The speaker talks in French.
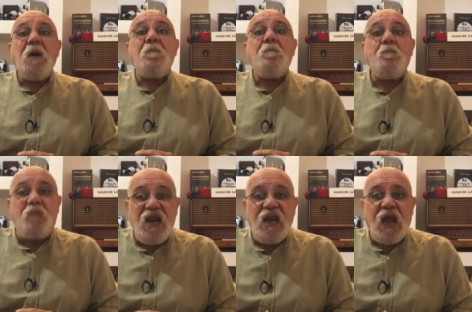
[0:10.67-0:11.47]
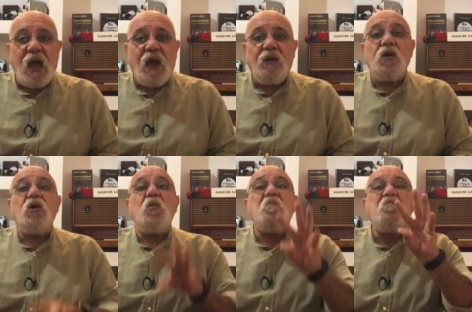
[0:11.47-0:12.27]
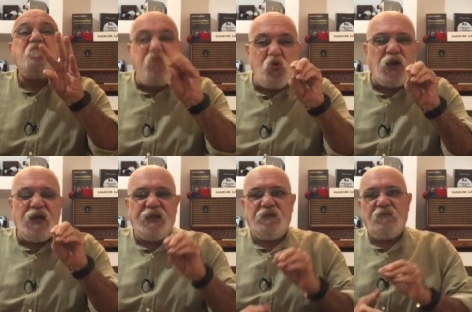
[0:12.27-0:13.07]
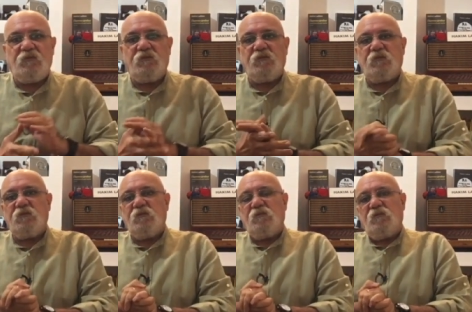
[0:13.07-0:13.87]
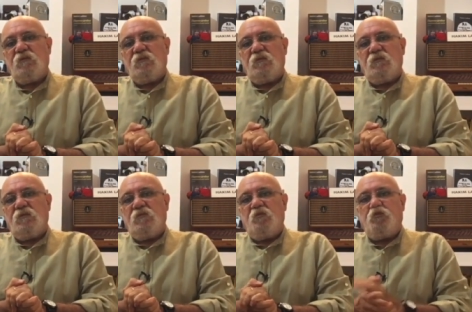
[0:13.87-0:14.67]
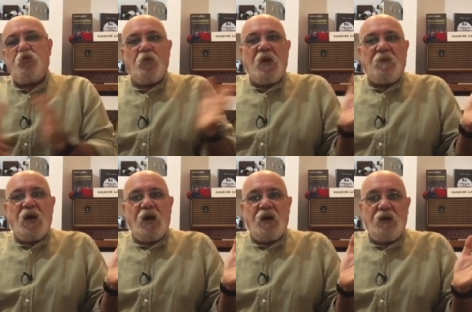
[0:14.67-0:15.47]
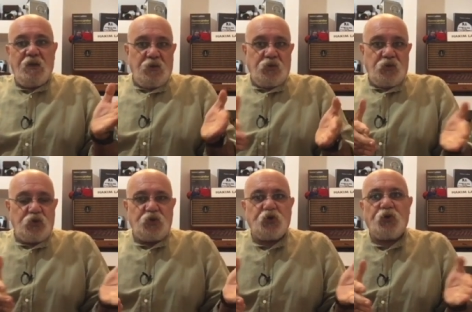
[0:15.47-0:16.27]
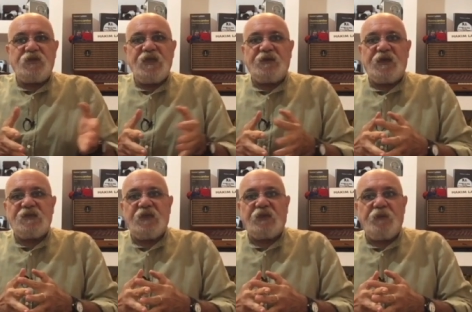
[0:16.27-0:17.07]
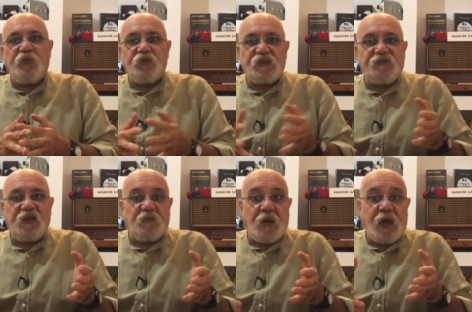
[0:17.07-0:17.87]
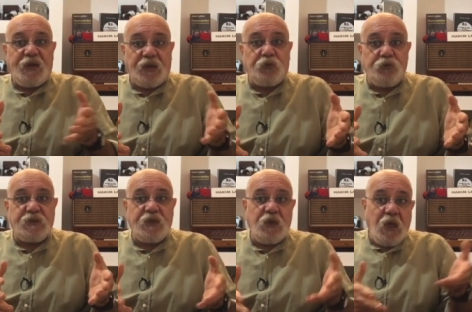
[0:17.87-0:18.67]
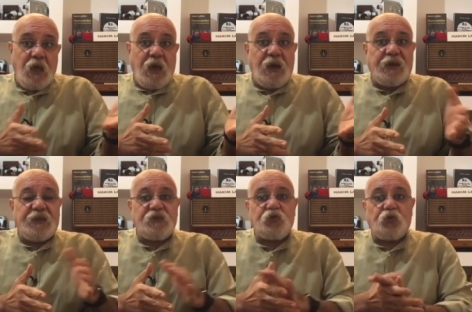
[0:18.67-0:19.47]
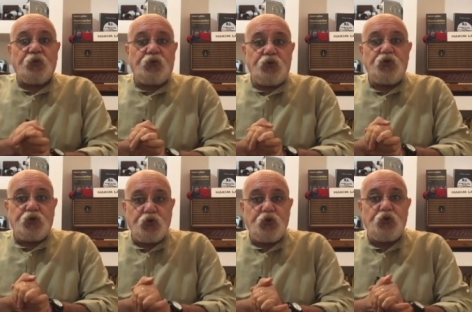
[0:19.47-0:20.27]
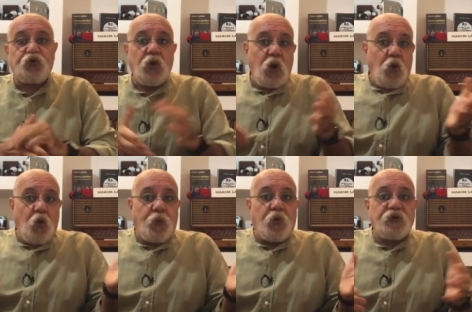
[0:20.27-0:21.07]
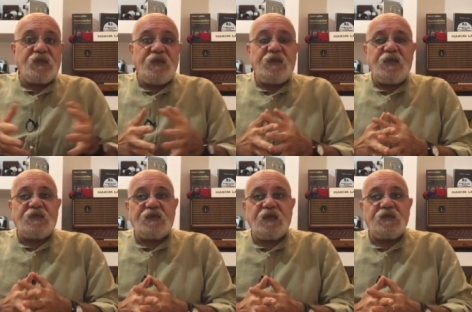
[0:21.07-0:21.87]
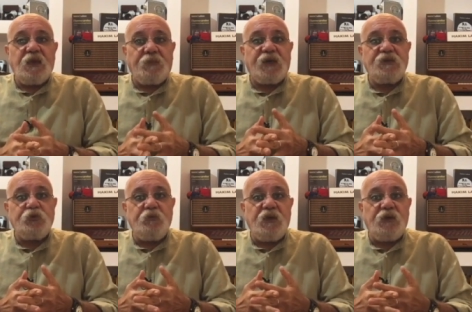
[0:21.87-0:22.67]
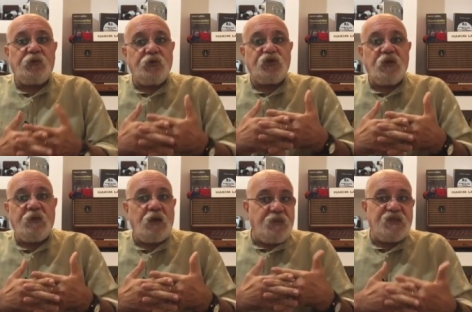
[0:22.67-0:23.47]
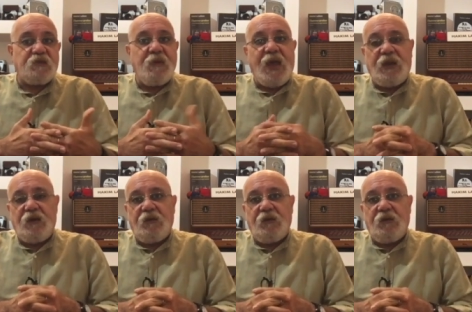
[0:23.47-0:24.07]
Billa, Boukli ». Pour ma part, je retiendrai cette réponse faite par un accusé à la question du juge au procès des assassins présumés de Jamel Ben Smail.